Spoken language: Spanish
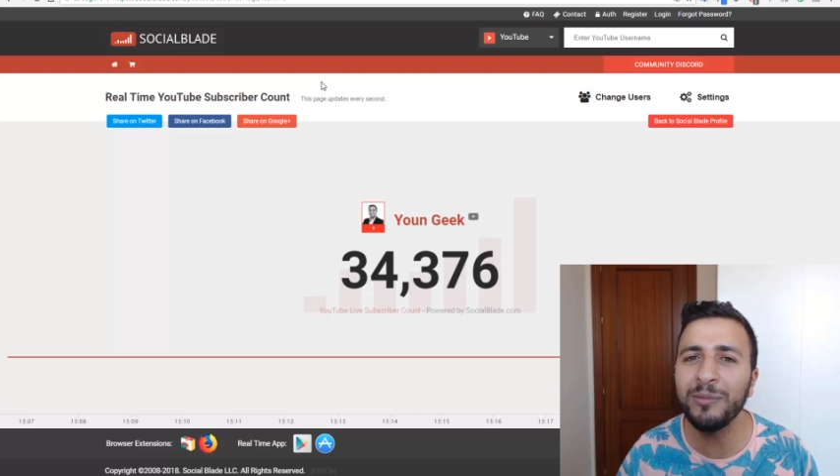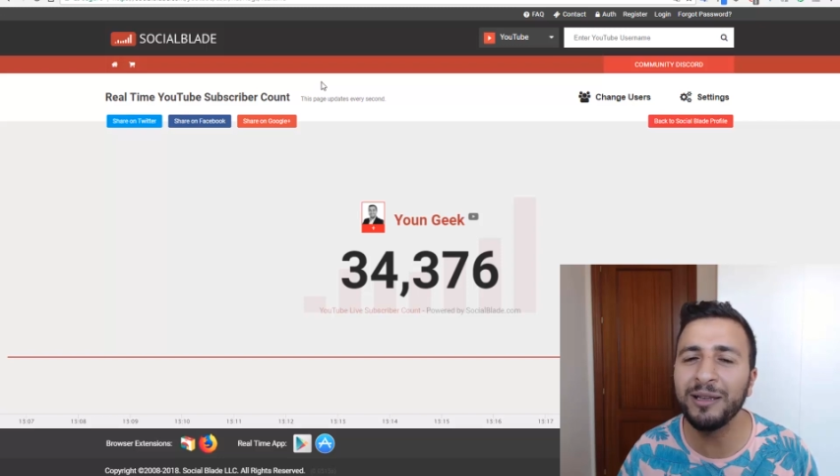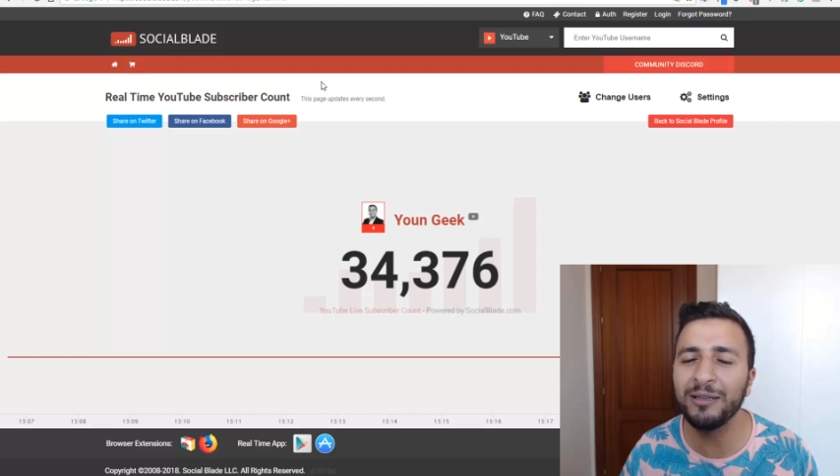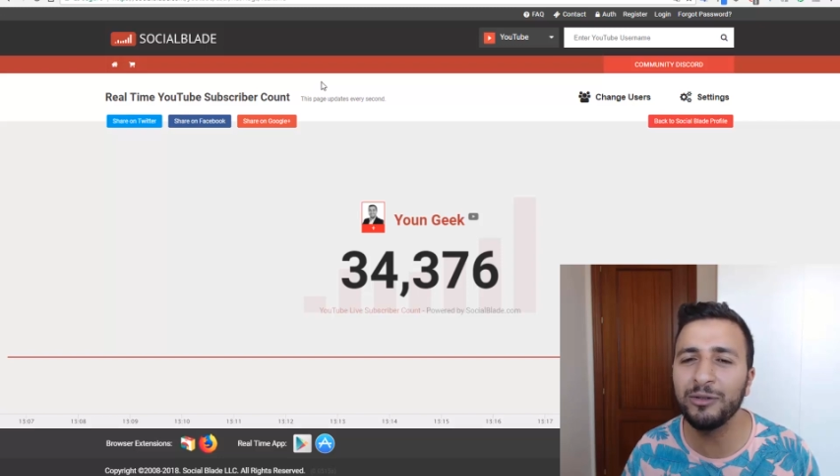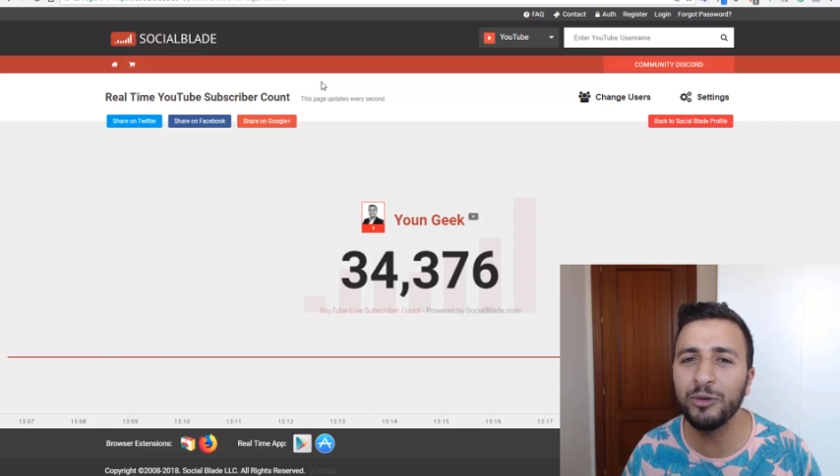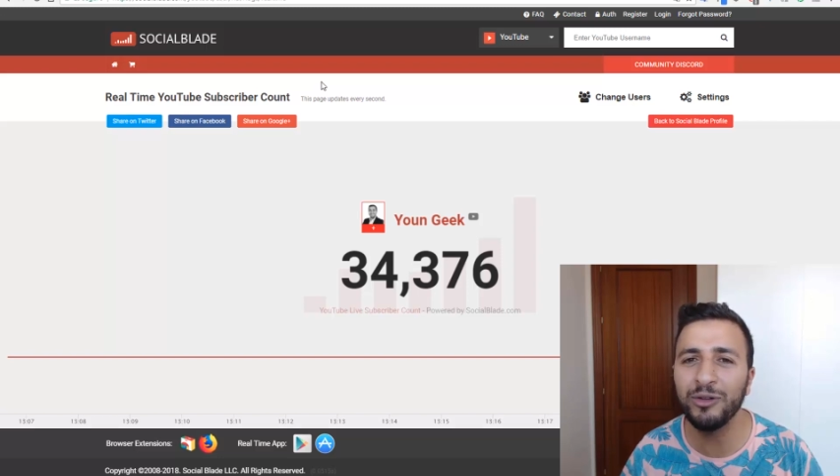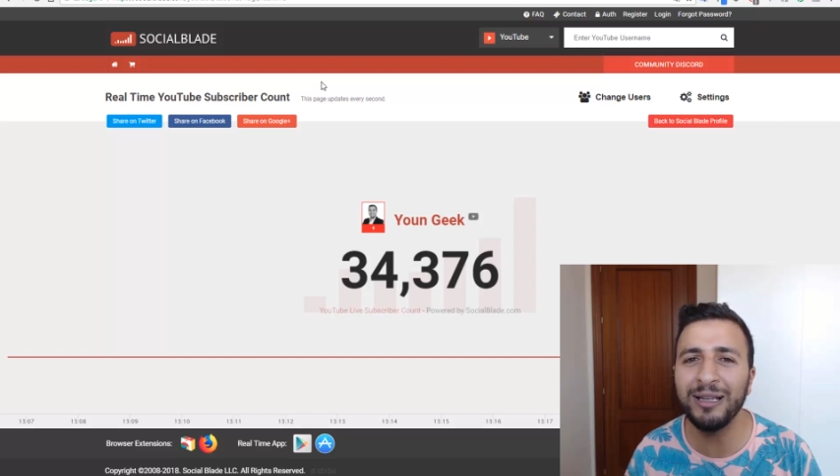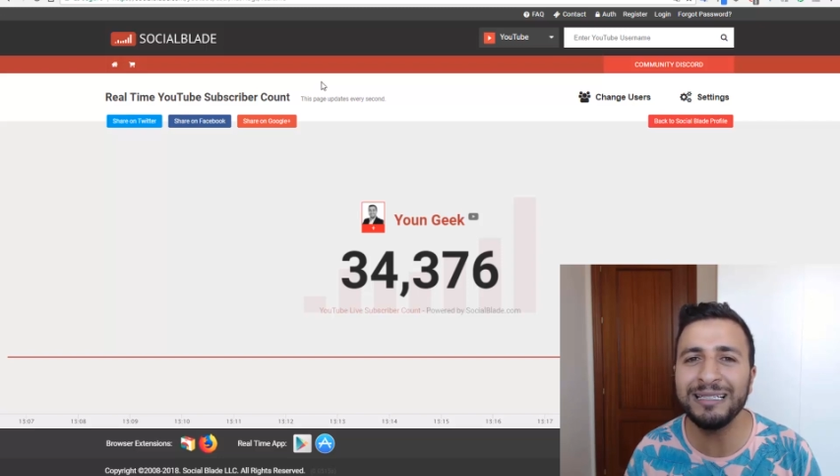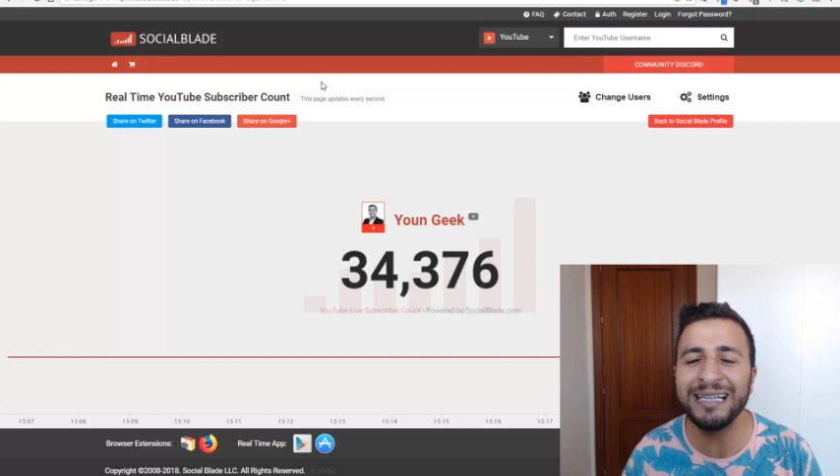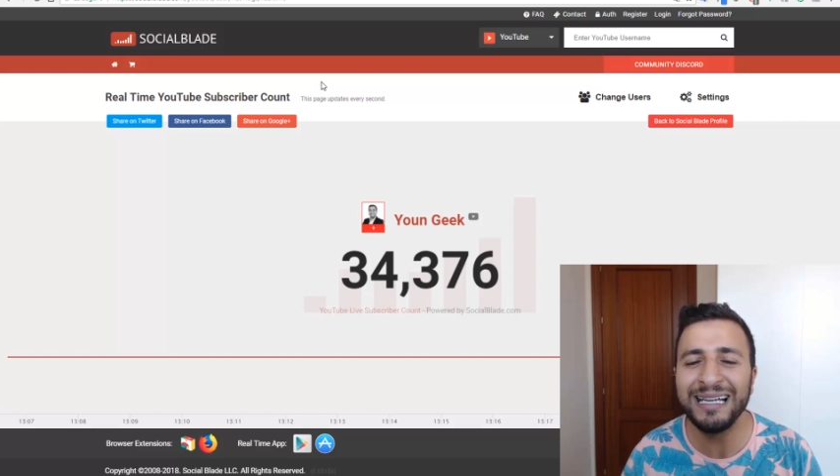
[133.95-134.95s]
mis redes
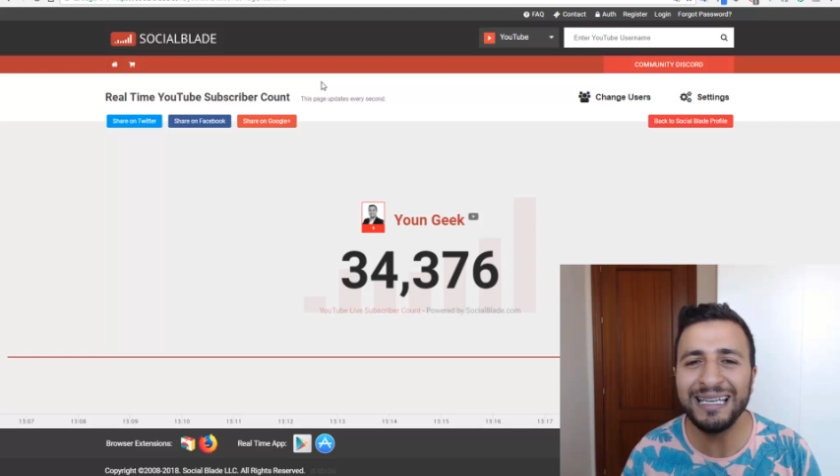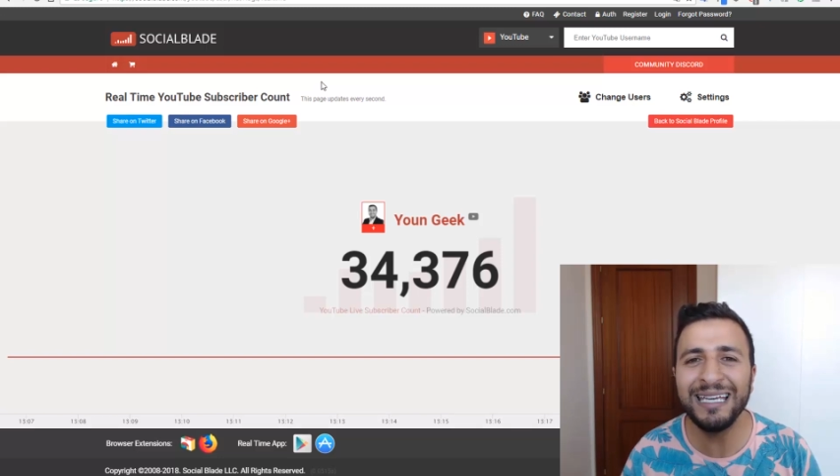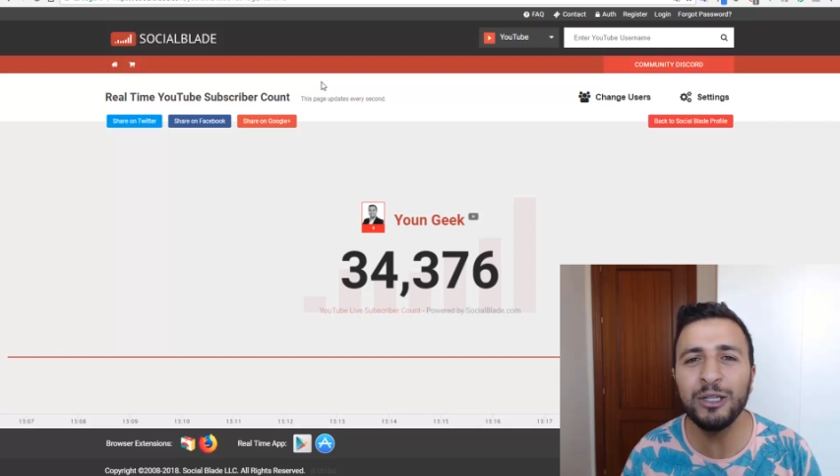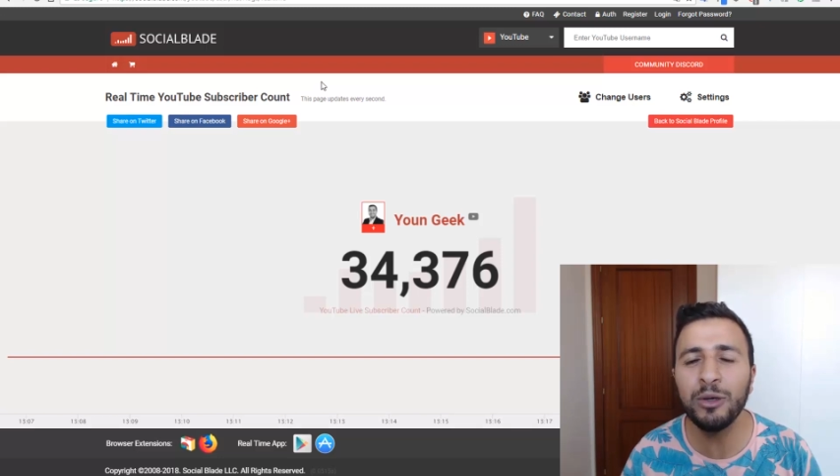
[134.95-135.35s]
sociales y